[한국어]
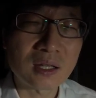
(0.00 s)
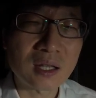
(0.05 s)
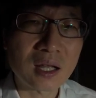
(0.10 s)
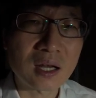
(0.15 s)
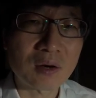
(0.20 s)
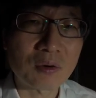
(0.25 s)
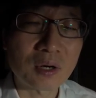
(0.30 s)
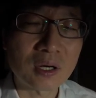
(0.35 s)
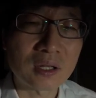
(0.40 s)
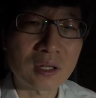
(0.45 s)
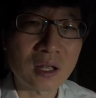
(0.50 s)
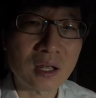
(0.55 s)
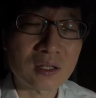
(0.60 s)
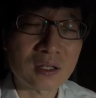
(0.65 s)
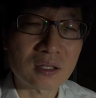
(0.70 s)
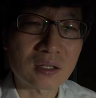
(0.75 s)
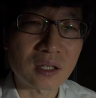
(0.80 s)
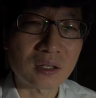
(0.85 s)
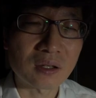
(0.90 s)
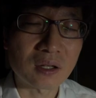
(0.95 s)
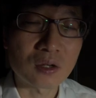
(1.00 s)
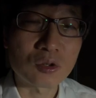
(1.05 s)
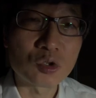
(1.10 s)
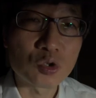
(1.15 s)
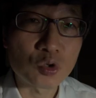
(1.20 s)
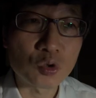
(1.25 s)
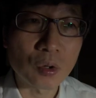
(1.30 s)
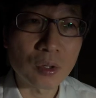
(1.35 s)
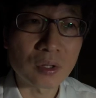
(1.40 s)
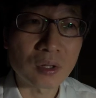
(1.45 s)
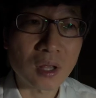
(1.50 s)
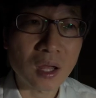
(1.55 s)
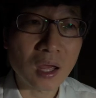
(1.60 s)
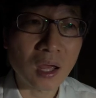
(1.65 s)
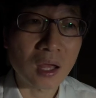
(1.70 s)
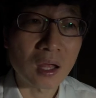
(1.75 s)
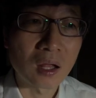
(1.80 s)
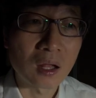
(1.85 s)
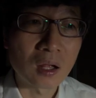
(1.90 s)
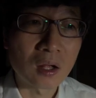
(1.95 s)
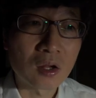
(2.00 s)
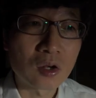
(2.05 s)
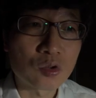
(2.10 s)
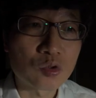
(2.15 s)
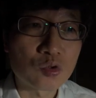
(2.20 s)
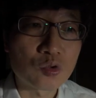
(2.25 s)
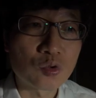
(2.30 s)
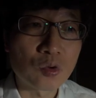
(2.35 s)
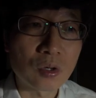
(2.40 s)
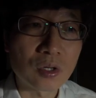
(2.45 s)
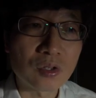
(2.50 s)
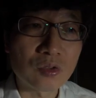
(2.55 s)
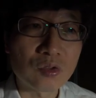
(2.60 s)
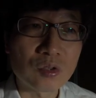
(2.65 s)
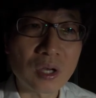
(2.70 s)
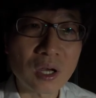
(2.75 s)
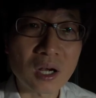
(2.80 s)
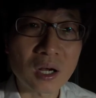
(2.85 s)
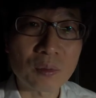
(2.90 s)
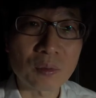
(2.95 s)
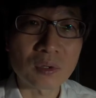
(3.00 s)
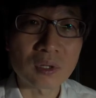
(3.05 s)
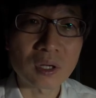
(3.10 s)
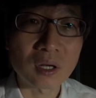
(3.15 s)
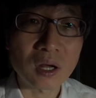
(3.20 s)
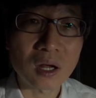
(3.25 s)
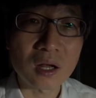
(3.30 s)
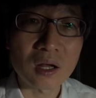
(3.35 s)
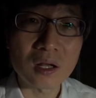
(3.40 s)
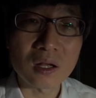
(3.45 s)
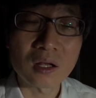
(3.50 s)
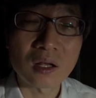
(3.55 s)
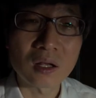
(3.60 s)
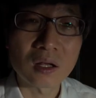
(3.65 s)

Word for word: 때라고 할 때 생략된 건 주어인데 주어는 뒤에 가보니까